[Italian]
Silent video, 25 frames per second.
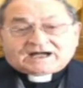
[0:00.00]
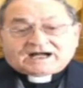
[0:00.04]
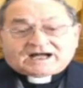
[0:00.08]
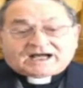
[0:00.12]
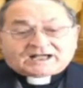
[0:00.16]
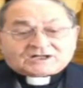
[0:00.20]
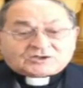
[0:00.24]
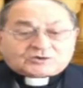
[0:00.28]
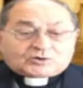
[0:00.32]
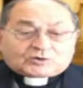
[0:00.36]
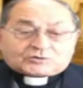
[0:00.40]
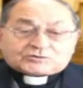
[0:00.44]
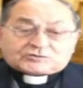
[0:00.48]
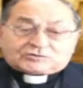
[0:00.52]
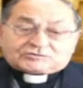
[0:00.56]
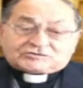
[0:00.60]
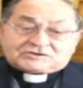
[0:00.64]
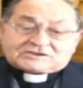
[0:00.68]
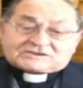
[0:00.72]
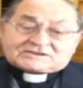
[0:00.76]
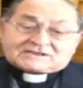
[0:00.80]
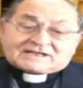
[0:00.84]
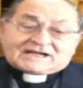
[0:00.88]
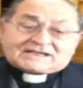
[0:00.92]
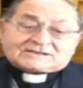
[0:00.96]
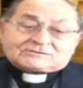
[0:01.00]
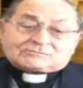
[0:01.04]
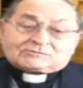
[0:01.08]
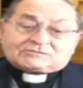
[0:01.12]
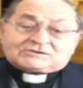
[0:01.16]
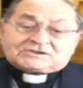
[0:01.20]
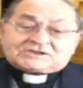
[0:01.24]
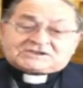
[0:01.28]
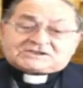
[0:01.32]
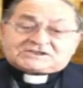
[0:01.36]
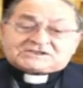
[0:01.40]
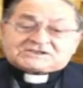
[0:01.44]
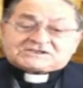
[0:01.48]
all'occhio distratto
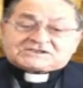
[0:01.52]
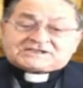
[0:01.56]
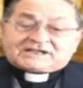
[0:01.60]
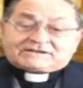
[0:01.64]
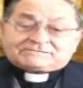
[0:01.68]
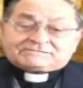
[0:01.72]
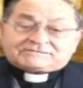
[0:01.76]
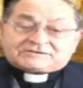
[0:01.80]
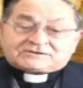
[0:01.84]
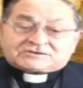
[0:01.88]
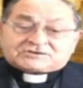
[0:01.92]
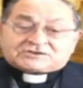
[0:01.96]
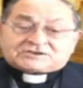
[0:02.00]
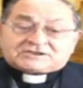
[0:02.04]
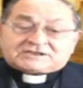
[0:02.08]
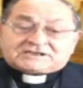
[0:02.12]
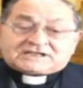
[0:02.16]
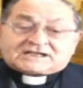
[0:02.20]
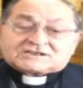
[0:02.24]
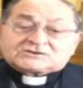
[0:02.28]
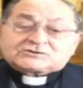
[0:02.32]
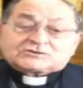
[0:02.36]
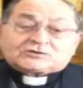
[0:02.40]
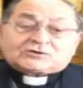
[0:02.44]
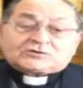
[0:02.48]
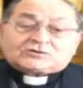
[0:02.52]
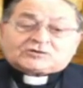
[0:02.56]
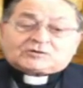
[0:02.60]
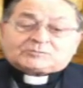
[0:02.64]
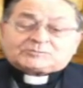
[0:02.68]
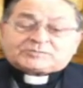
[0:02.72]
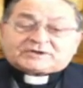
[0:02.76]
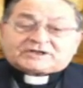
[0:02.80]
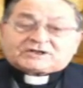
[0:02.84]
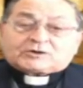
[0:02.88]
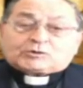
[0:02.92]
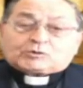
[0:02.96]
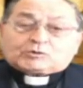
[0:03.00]
di chi si avvicina solo
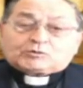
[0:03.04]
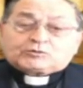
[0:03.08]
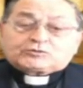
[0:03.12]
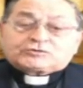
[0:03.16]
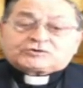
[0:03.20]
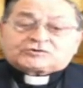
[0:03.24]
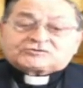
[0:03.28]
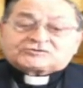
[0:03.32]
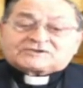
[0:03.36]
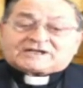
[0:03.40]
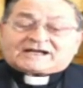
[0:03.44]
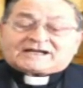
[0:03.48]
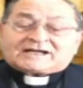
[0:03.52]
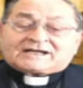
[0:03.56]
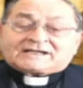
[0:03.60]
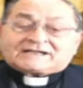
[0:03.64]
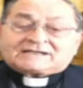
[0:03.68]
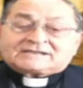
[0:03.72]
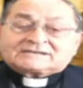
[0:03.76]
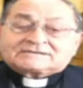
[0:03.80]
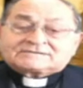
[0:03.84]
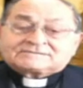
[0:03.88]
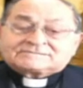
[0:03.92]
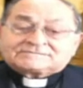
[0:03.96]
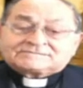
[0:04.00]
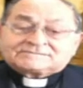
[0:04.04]
per curiosare.